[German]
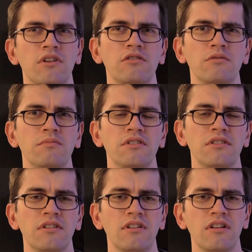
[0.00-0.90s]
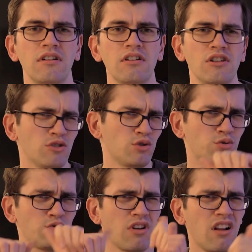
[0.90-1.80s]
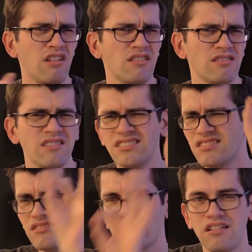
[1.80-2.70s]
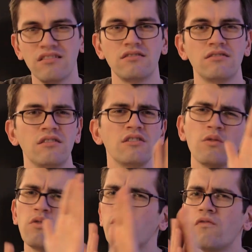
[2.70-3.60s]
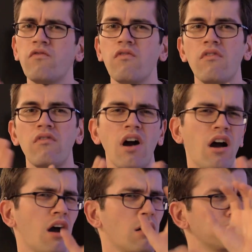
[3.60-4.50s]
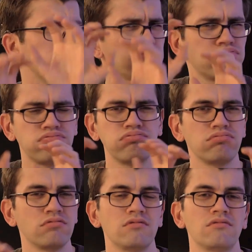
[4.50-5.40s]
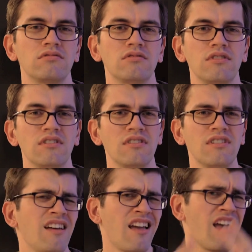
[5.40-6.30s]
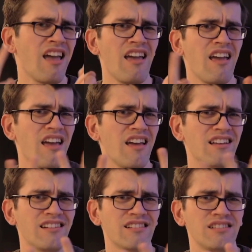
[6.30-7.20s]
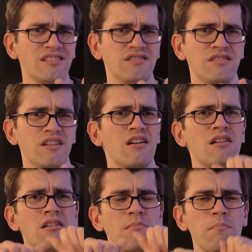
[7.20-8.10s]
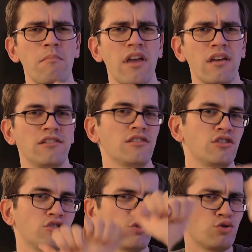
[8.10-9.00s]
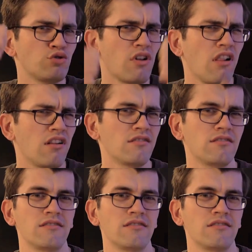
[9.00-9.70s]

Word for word: Es wird gezeichnet, es wird gestaltet, wird auch viel mit Farben gearbeitet, über die man lernt. Es ist ähm, der Arbeit eines Mediengestalters sehr ähnlich.